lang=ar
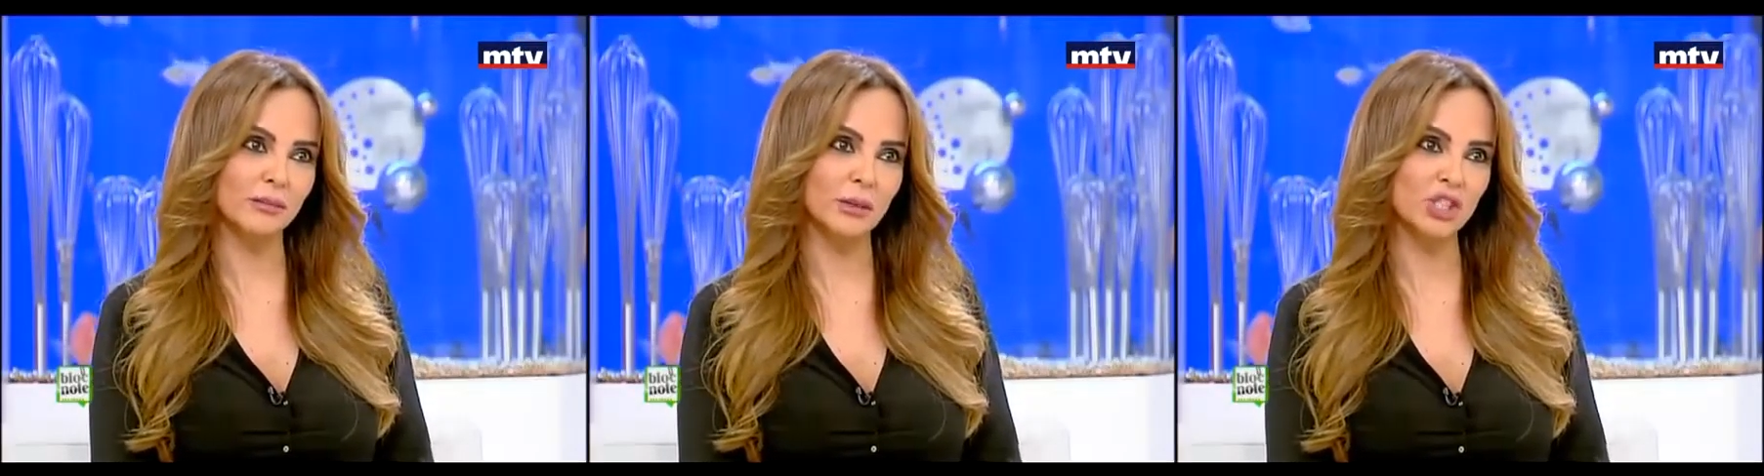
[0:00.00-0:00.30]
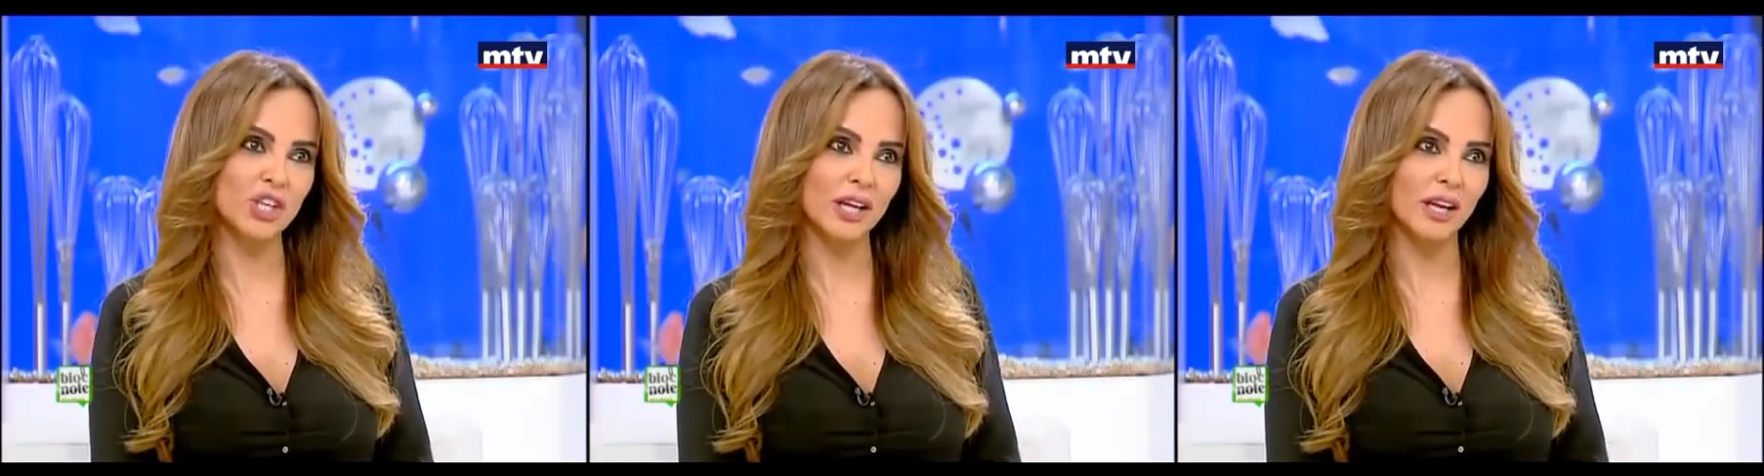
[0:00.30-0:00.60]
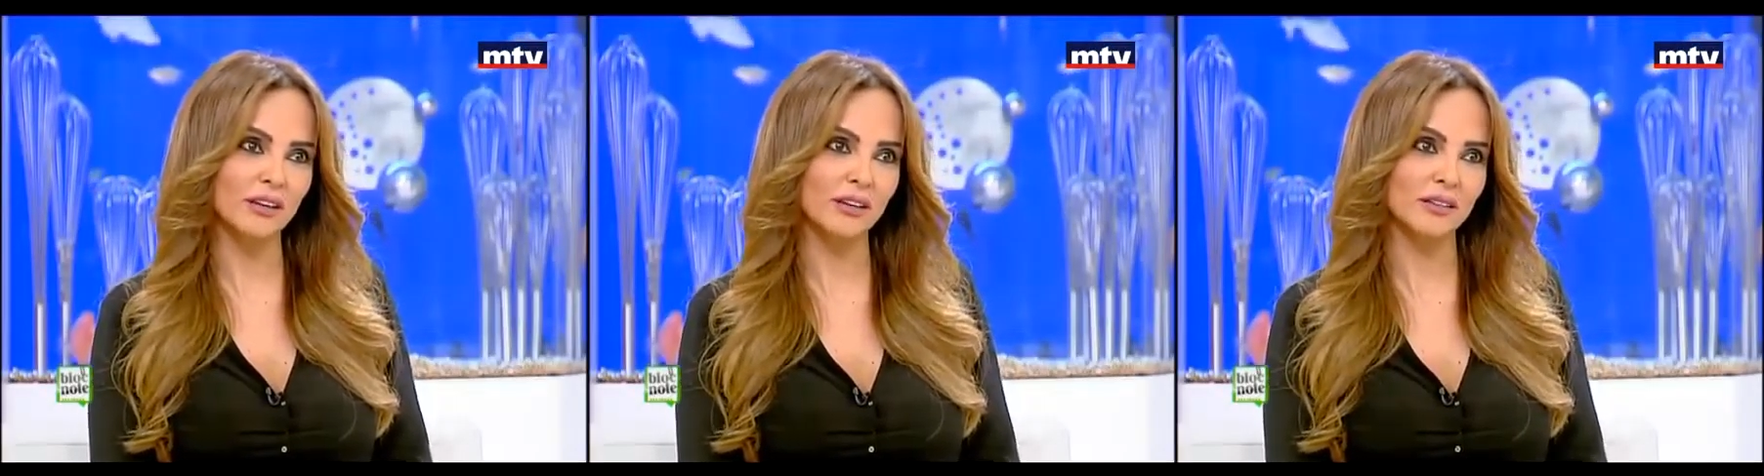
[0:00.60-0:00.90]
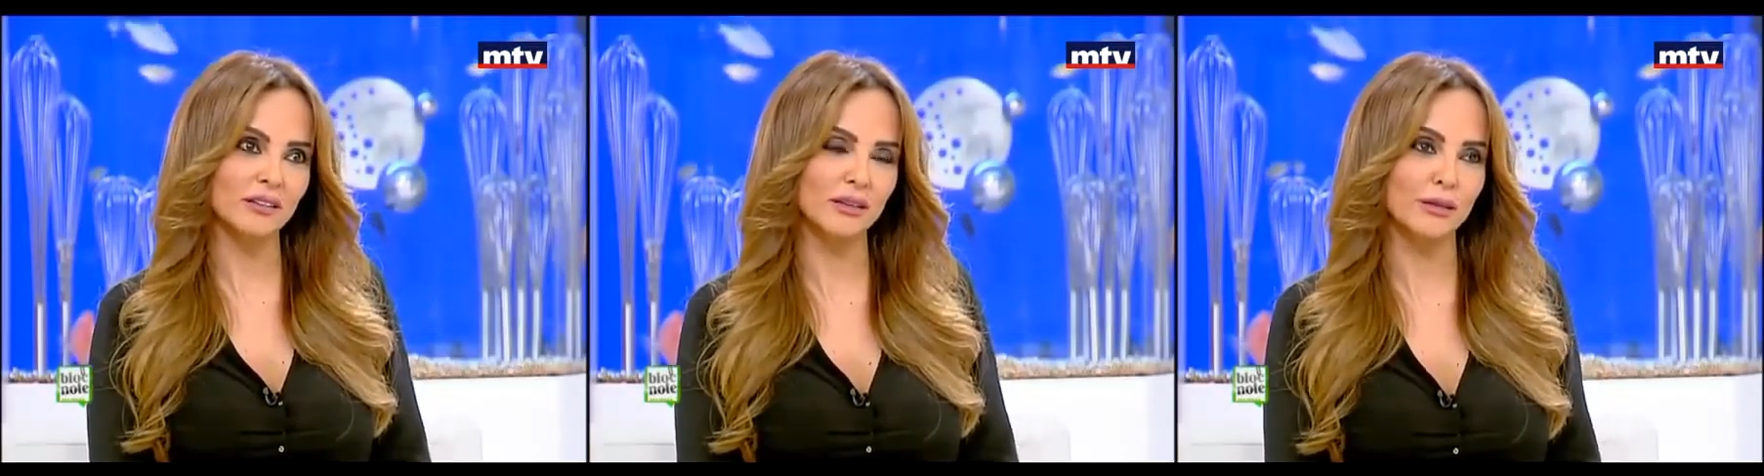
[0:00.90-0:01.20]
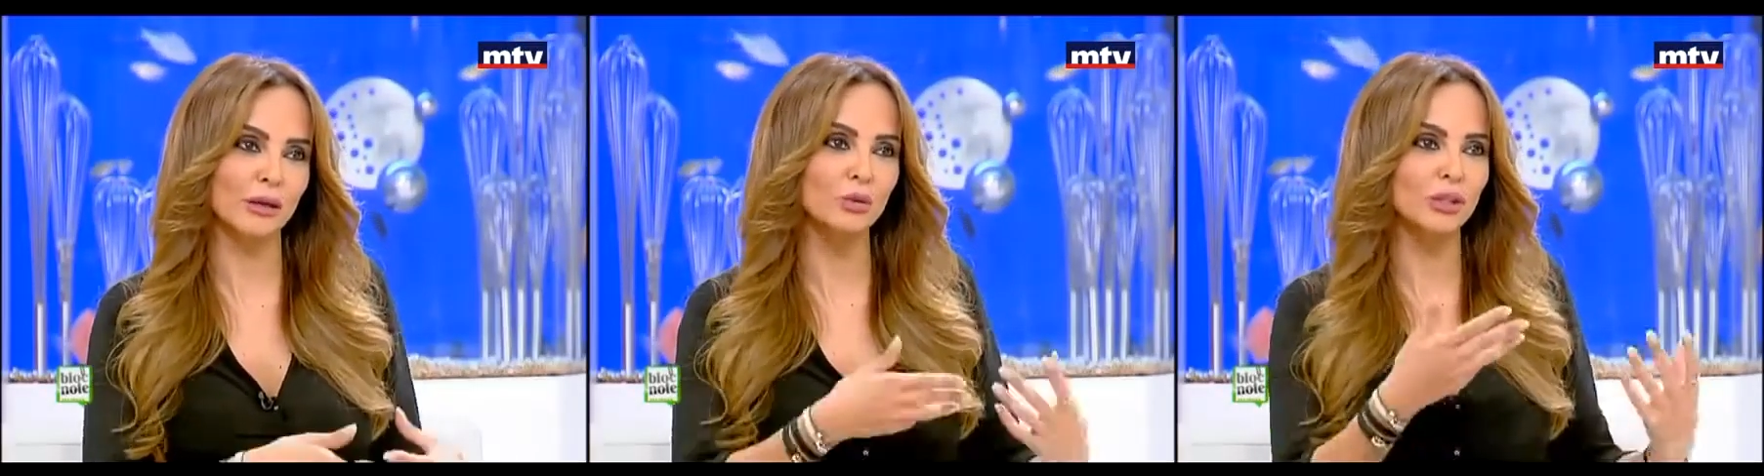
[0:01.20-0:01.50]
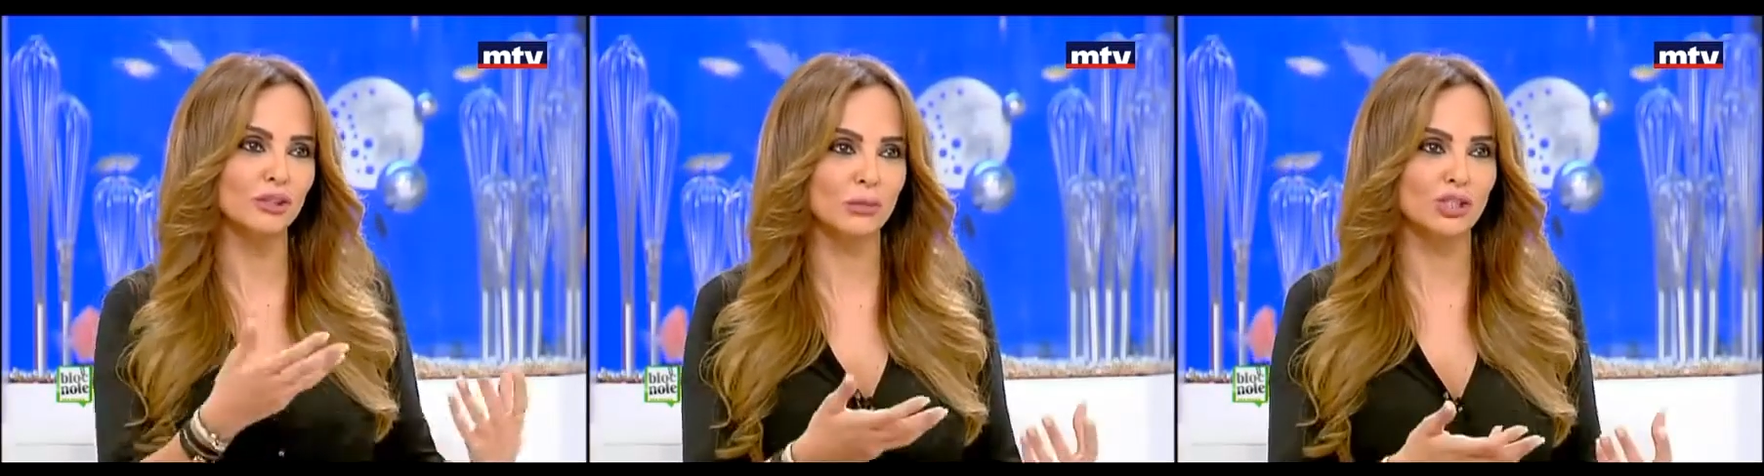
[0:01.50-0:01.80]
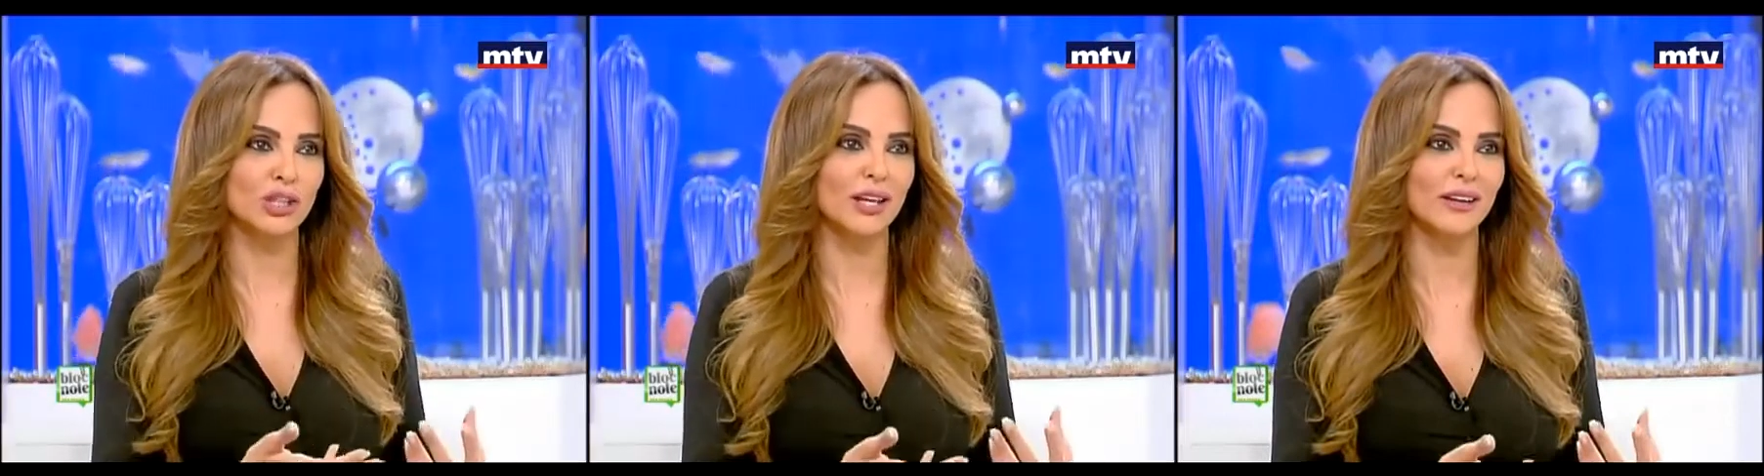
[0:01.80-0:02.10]
مشاعر, مشاعر ثورة
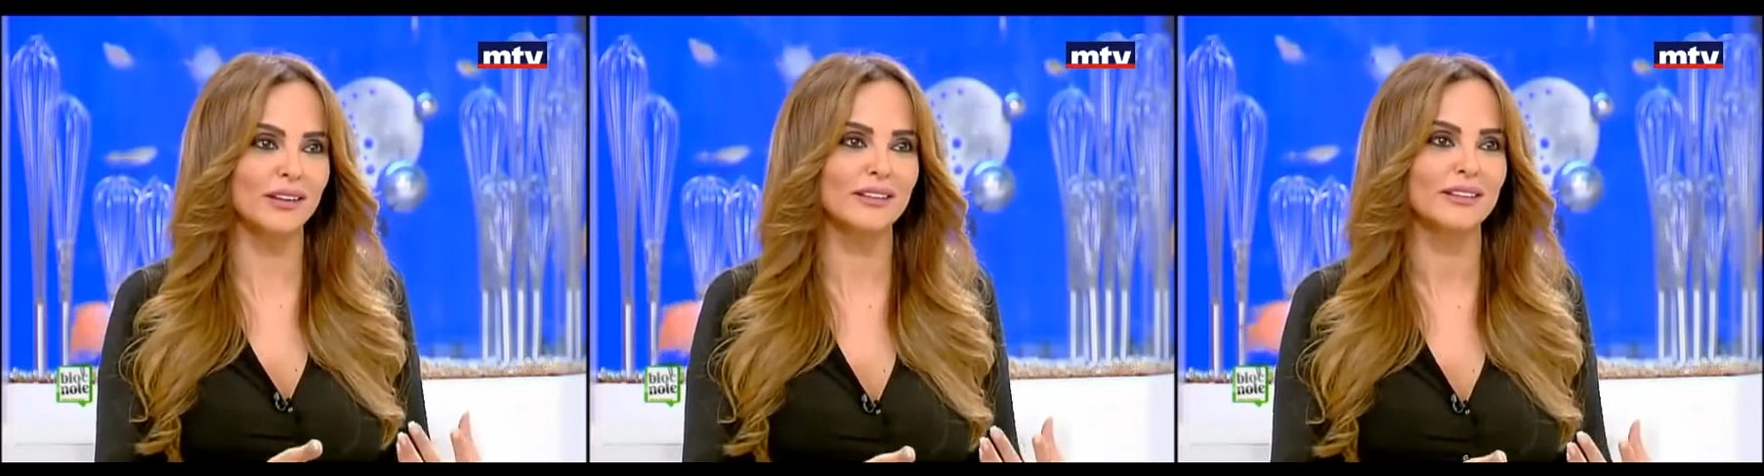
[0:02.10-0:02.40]
مشاعر